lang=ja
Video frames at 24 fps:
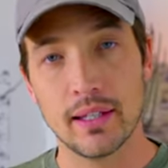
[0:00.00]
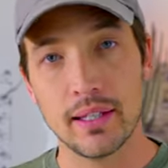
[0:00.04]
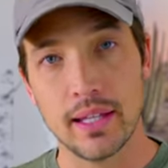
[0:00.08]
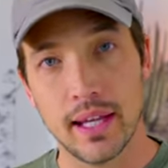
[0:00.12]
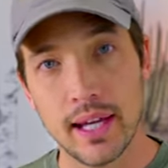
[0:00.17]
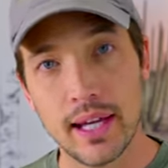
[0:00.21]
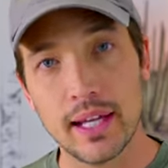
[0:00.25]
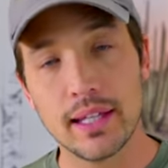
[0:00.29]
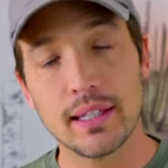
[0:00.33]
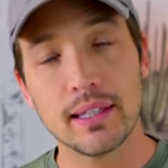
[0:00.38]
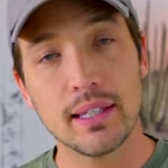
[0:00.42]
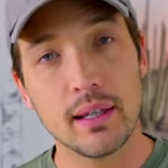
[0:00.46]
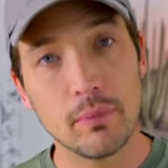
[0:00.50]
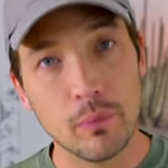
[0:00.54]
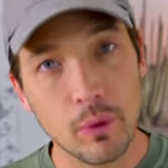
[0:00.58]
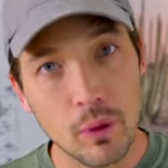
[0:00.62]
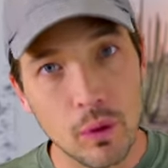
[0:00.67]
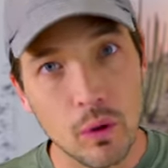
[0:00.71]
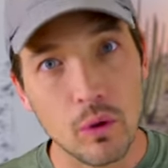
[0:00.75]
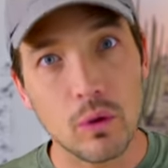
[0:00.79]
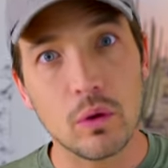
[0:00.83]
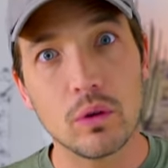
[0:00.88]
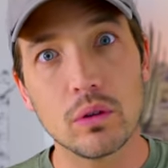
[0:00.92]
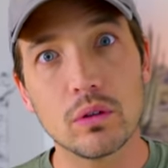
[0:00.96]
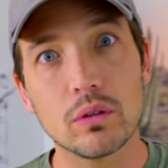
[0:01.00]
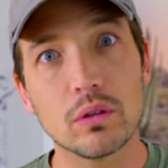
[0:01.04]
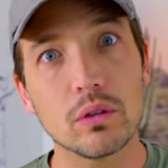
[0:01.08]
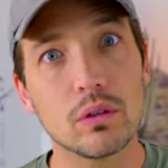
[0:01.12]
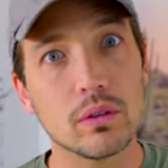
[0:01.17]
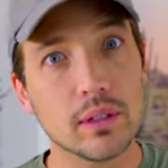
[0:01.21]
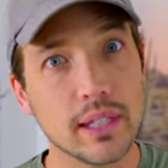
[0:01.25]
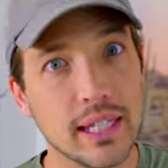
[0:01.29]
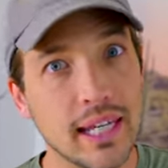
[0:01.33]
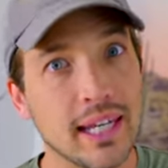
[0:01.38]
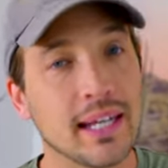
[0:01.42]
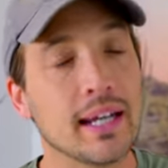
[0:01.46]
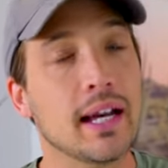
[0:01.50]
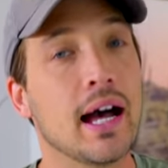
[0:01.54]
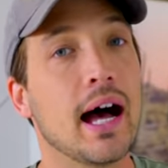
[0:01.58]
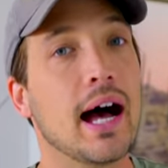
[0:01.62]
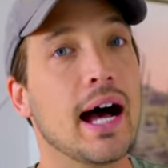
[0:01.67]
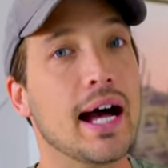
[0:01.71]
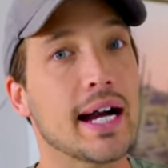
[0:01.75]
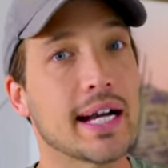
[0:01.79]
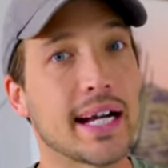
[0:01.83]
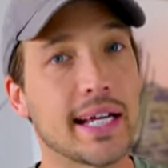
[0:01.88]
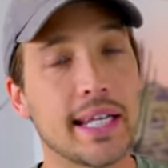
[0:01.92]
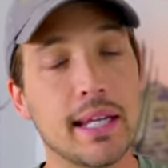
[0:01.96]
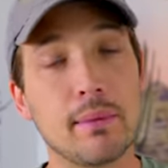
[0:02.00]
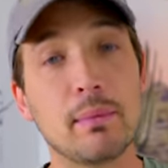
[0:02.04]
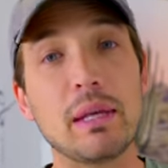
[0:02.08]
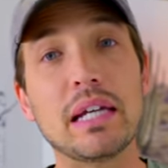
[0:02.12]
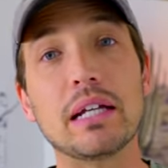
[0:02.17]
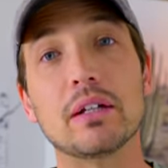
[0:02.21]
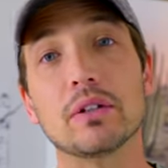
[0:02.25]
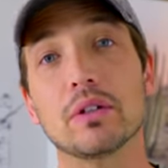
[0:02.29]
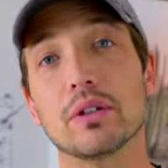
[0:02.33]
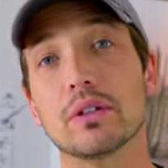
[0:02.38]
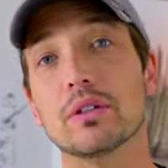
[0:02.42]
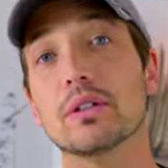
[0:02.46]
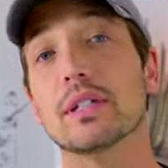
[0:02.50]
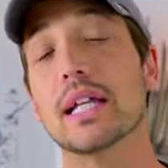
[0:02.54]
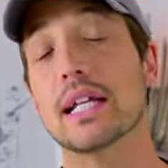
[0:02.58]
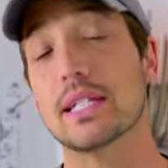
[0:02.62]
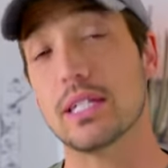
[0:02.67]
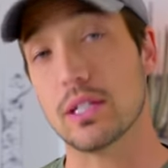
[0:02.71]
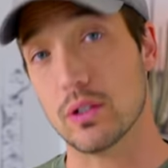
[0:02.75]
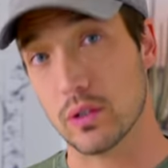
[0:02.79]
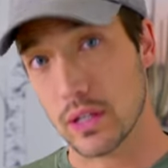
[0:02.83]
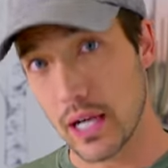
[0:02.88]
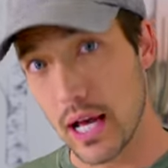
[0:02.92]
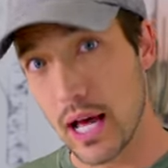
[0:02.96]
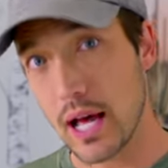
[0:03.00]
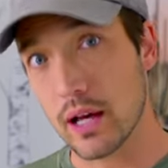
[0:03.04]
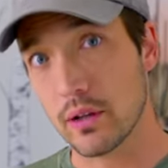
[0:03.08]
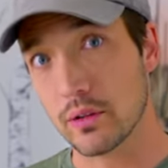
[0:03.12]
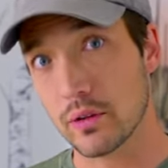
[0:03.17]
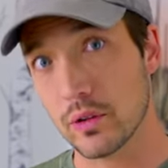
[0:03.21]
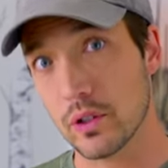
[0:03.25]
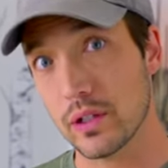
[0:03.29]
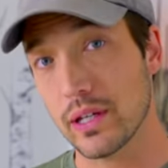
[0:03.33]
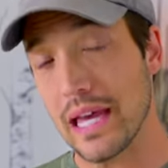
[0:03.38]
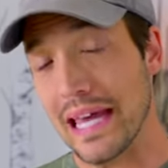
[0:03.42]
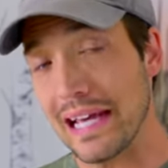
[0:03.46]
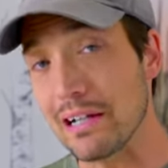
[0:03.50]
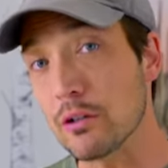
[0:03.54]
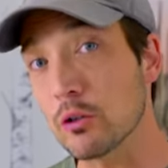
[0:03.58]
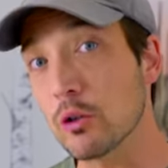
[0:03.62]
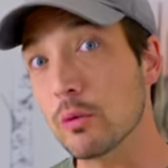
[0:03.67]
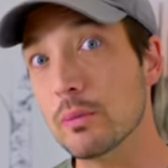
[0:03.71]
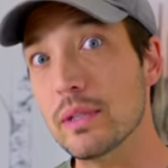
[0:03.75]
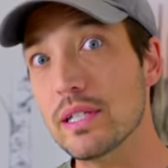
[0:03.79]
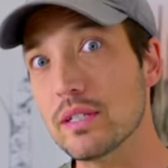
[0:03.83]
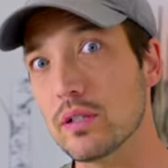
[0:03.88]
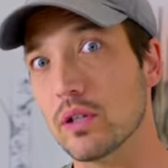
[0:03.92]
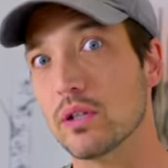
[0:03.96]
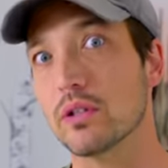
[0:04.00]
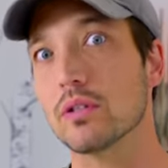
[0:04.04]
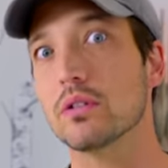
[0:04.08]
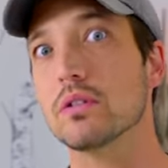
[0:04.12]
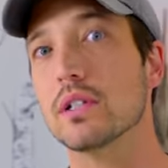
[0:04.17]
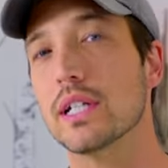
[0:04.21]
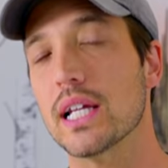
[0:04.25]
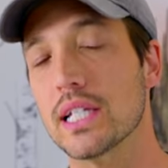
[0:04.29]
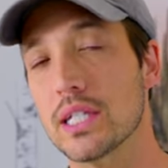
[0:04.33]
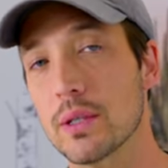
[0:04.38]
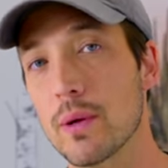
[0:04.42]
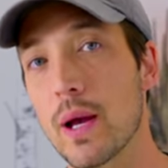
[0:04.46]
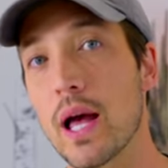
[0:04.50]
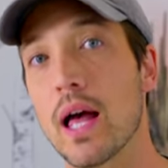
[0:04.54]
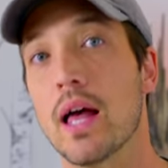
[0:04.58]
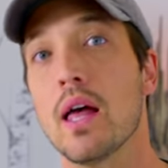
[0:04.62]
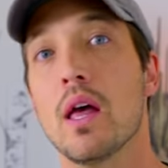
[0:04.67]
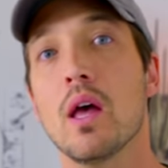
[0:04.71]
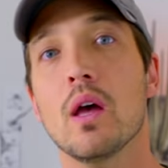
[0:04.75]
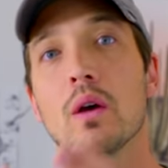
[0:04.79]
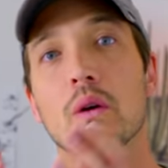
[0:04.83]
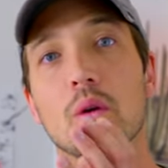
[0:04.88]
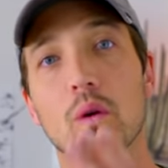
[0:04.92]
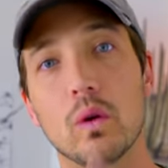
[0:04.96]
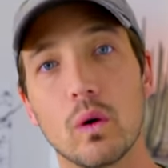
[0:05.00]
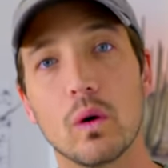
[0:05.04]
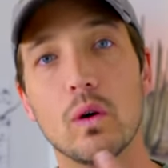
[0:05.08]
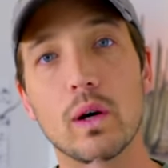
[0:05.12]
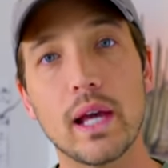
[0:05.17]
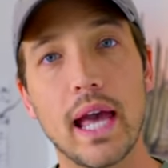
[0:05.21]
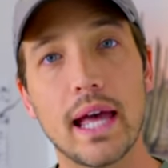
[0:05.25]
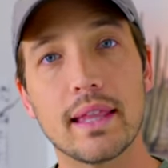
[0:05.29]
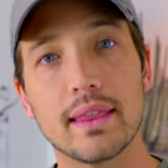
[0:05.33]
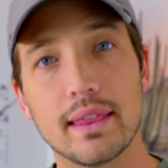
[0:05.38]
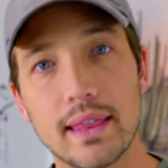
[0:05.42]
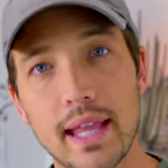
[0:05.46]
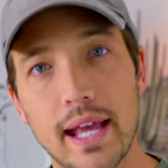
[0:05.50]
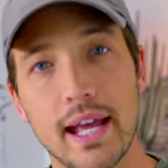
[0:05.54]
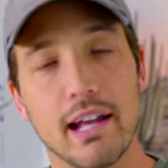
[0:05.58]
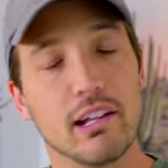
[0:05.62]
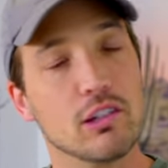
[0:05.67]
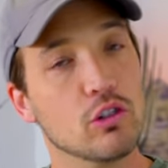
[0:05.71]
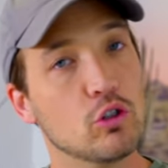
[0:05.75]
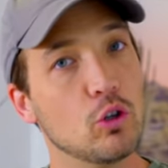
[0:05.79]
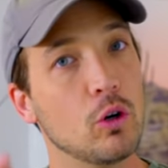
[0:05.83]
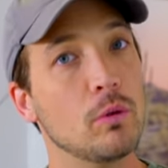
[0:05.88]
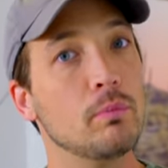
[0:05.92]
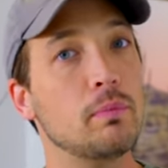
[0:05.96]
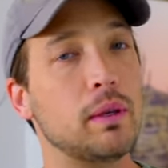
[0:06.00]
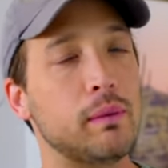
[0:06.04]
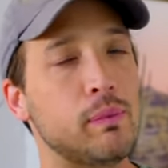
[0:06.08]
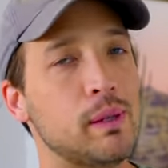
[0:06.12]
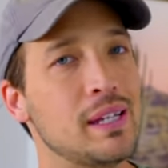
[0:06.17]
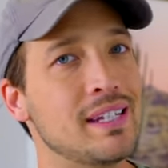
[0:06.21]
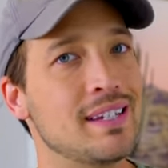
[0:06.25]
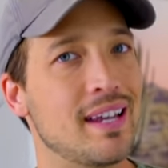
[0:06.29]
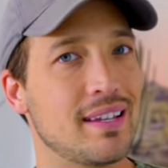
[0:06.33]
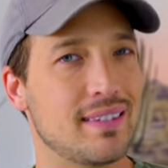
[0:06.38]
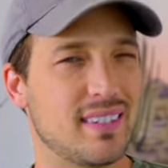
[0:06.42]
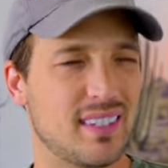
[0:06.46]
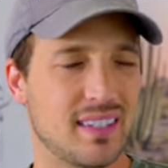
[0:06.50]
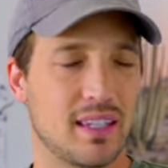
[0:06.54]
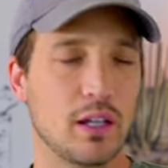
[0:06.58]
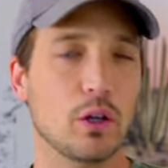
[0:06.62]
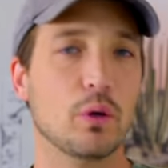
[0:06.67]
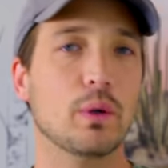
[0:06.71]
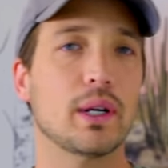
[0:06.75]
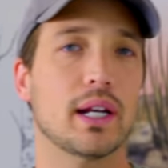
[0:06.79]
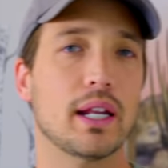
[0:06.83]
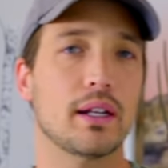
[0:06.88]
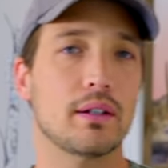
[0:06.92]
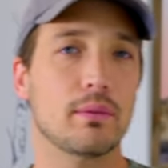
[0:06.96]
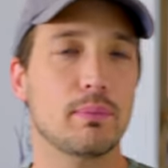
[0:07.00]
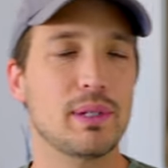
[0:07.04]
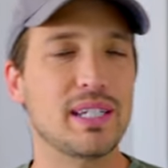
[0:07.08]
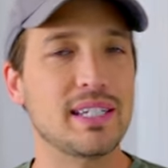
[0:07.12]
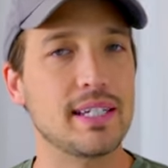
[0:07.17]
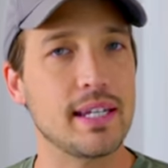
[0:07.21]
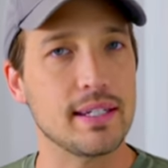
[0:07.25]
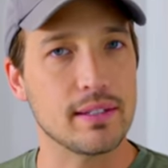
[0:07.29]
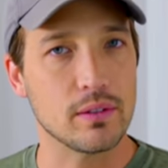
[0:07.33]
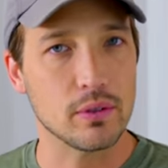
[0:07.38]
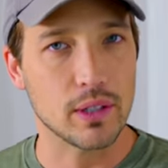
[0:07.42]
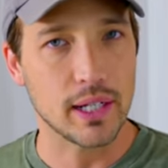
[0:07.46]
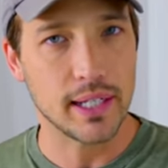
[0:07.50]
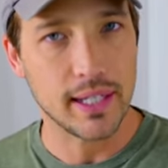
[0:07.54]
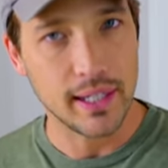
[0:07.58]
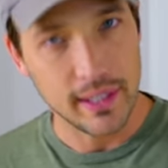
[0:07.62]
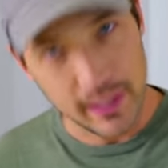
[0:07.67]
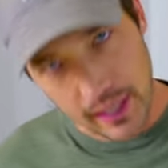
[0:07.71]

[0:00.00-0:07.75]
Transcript: ね、でも本当にアカデミックの人たちとか、そういうエコノミストの人たちはこうやってゾンビビジネスって呼ばれるビジネスとか